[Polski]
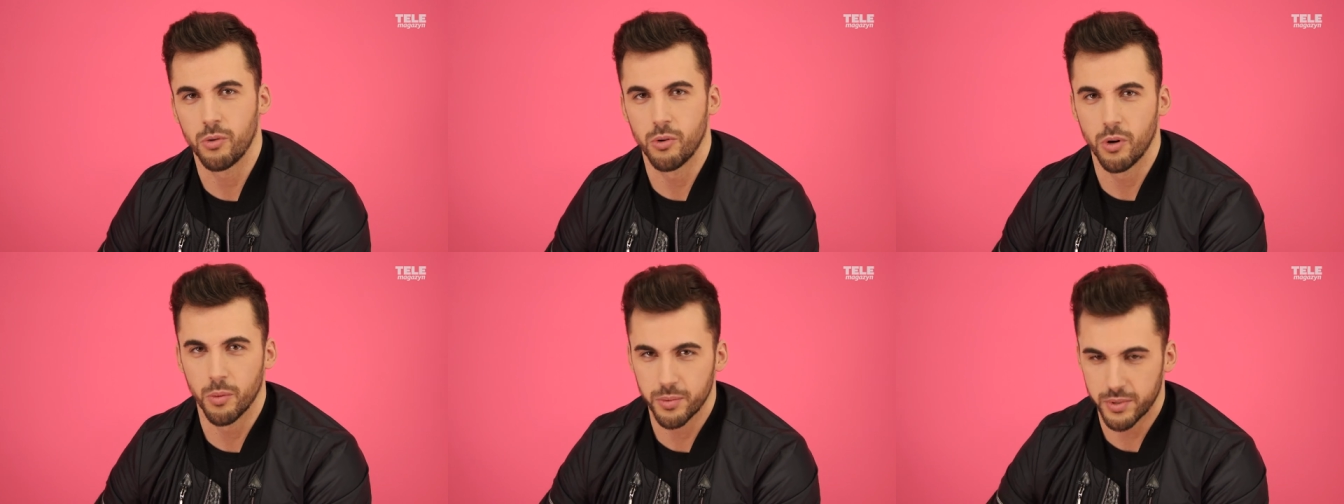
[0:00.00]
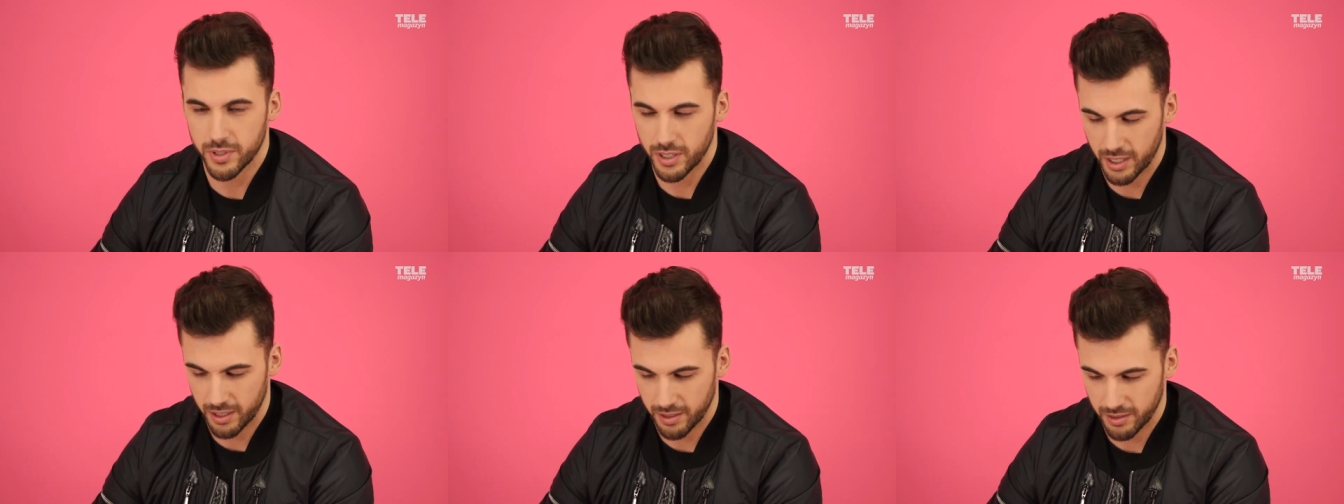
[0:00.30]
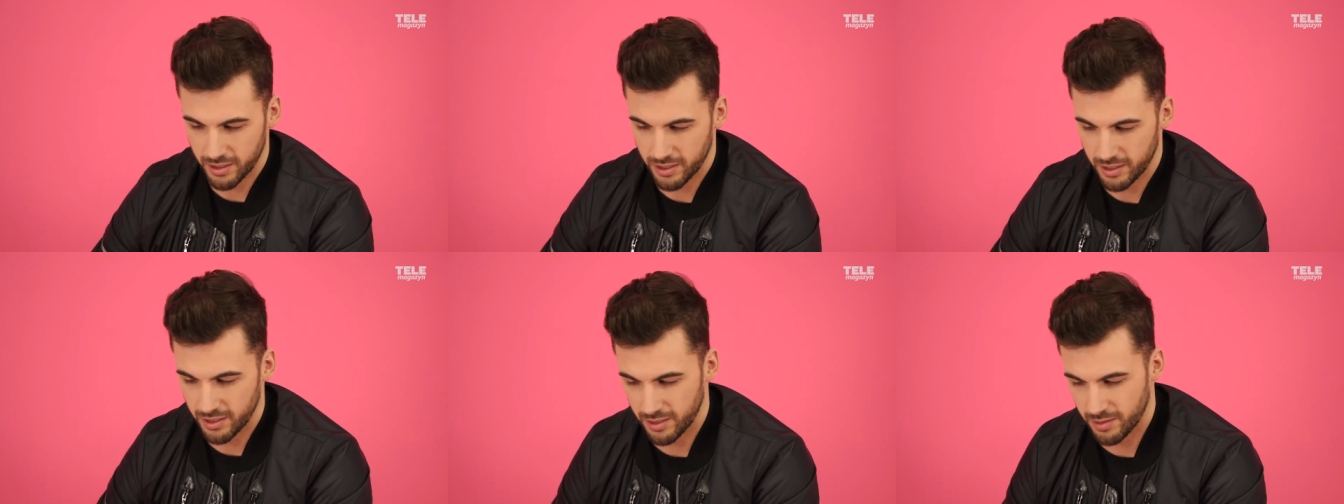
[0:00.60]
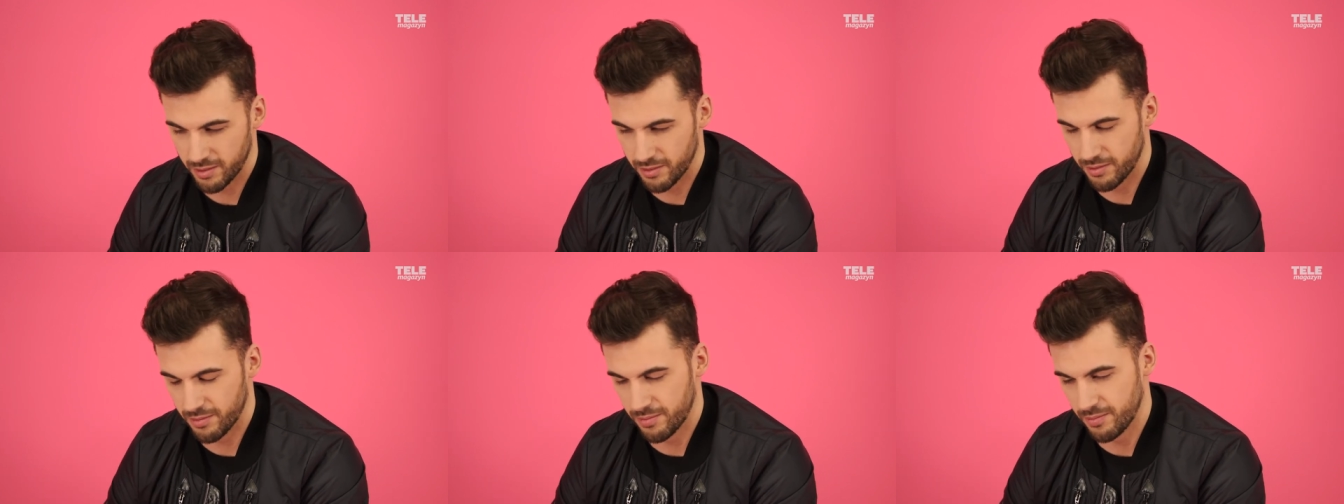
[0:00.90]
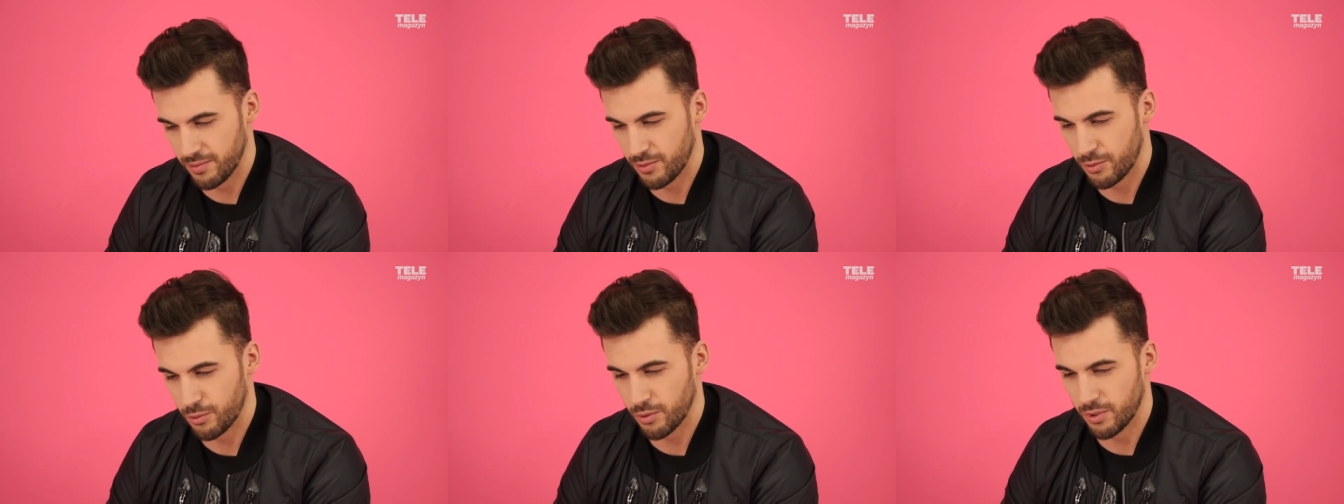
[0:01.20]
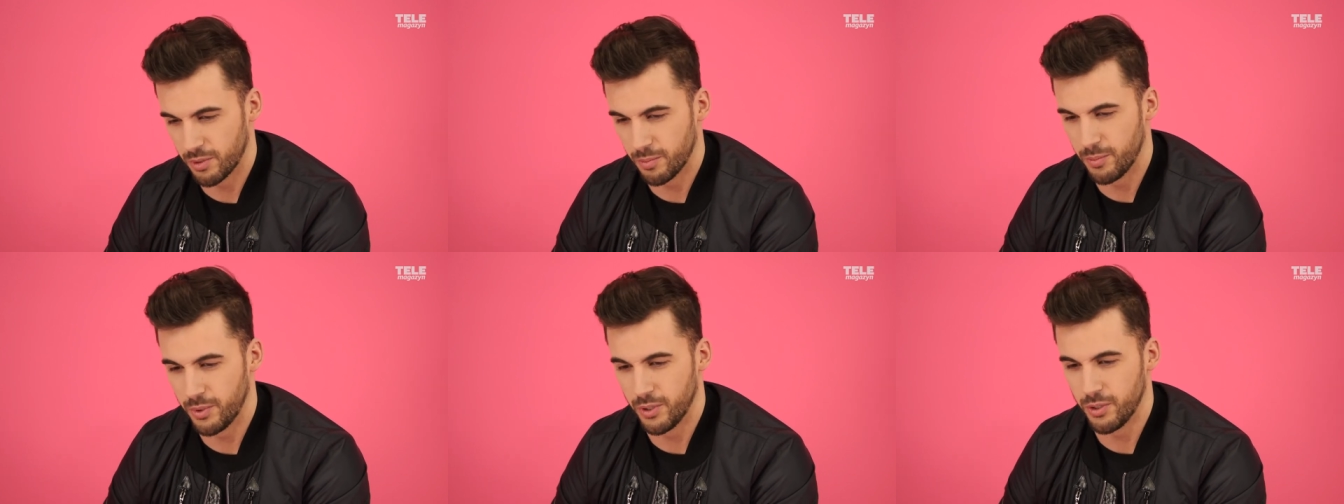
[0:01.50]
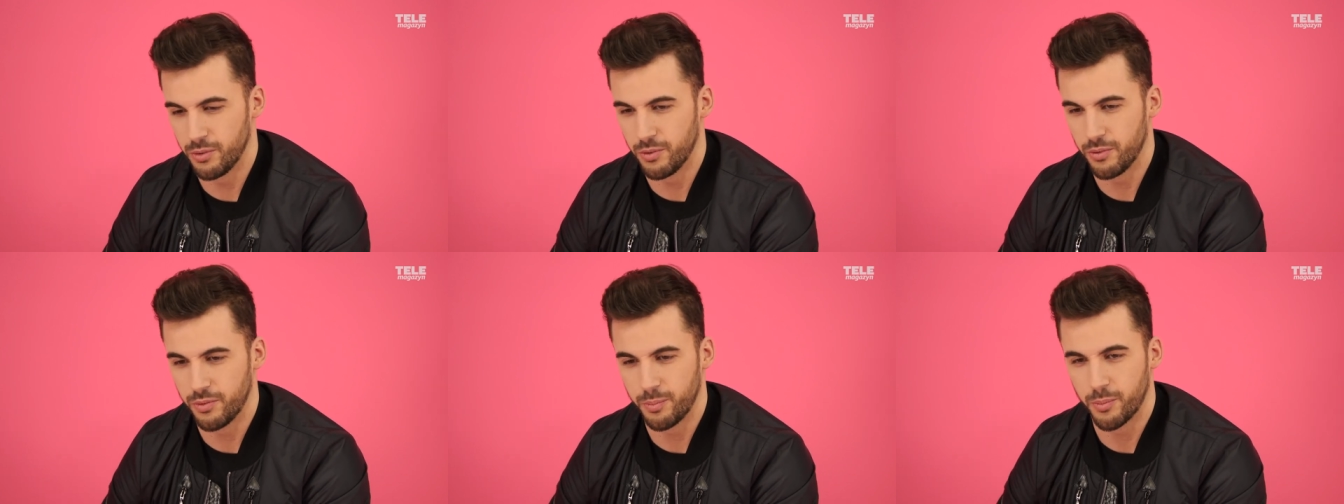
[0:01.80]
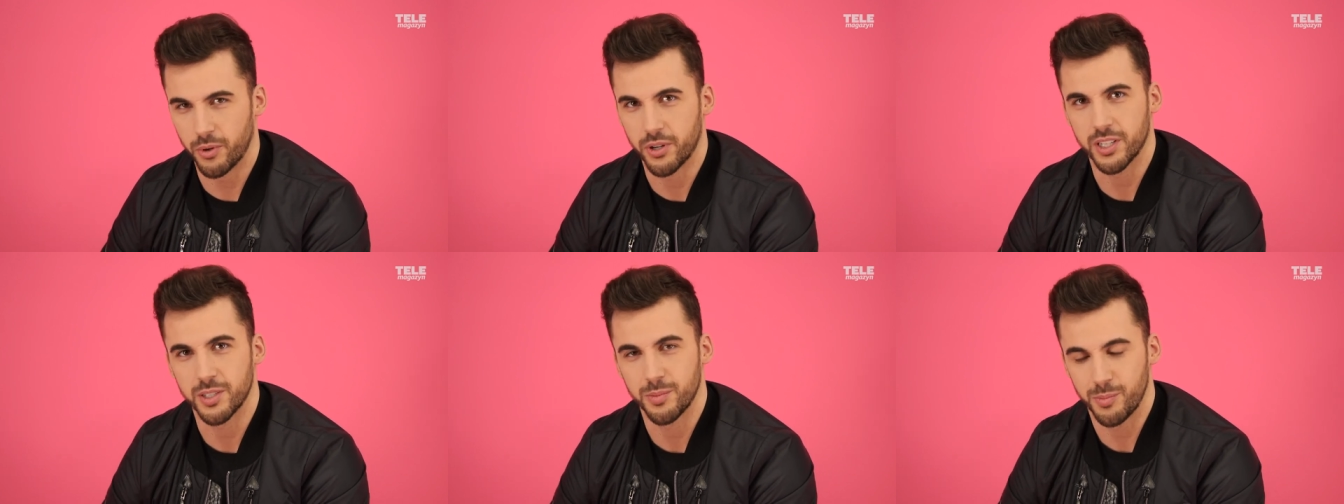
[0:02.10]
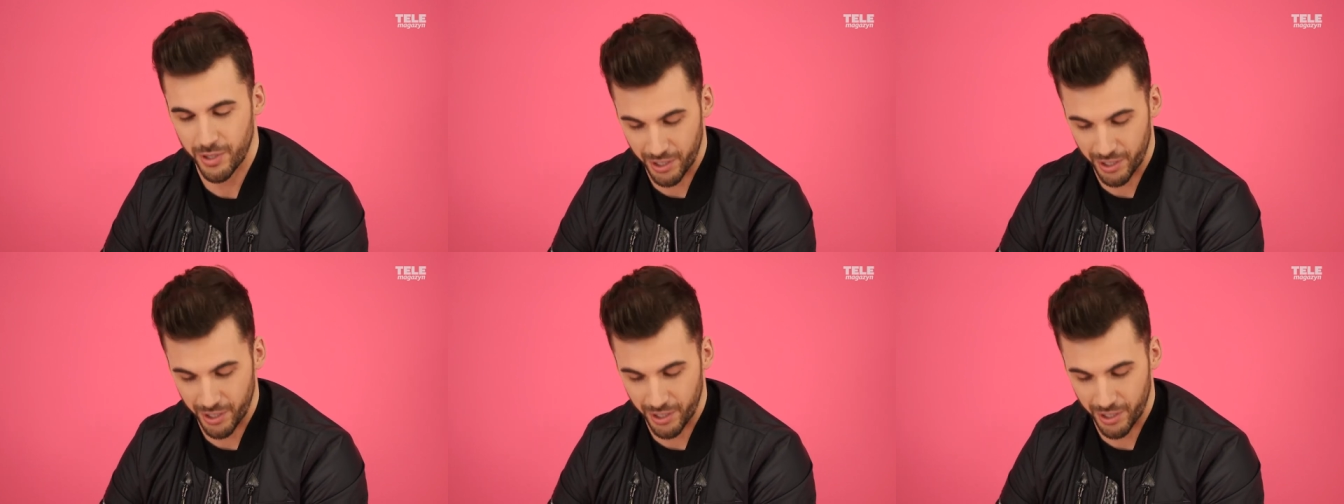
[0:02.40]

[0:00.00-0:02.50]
chłopca, e, który był po raz